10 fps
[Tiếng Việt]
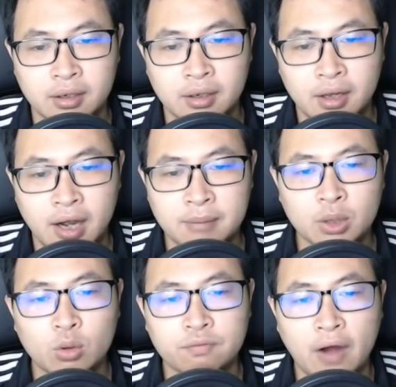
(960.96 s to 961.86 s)
hai
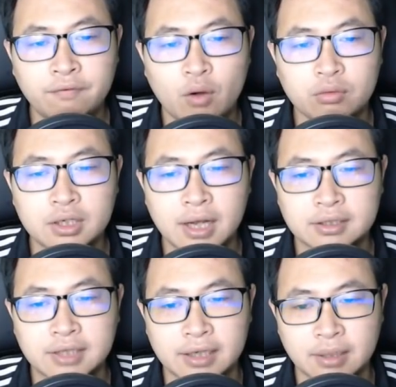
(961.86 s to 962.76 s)
mắt của Phá Phòng như là
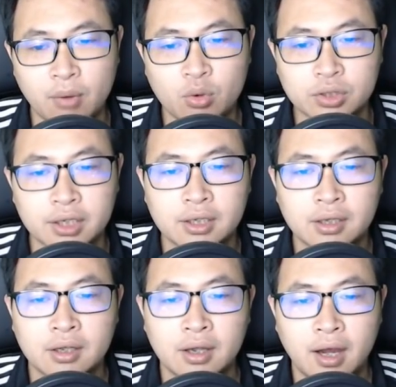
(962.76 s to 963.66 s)
tràn ra máu tươi,
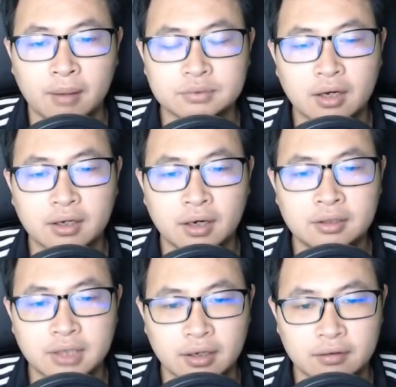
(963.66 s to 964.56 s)
hàm răng cắn
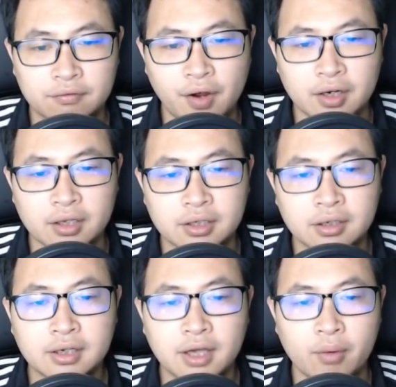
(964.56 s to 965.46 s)
chặt, vang lên
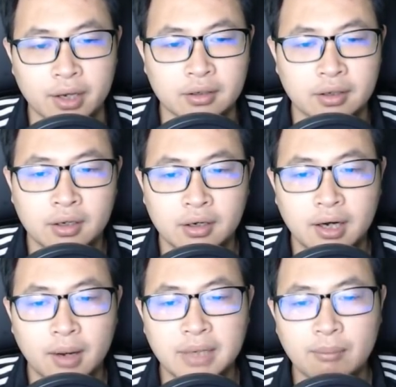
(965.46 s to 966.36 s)
tiếng kẽo kẹt,
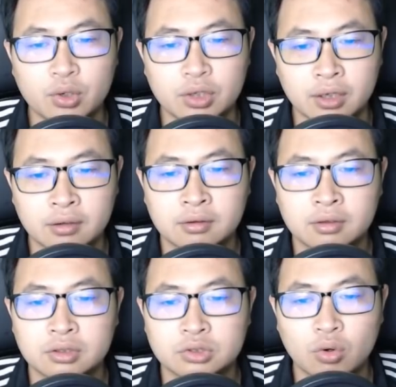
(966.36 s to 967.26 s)
gầm nhẹ một tiếng,
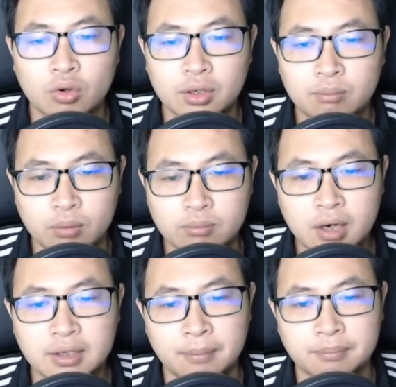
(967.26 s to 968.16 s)
rồi một
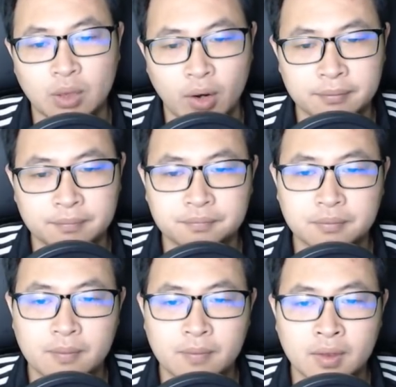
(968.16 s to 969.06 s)
bước đạp ra ngoài.
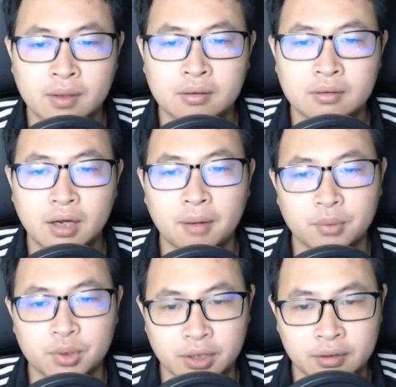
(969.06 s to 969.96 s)
Ầm một tiếng,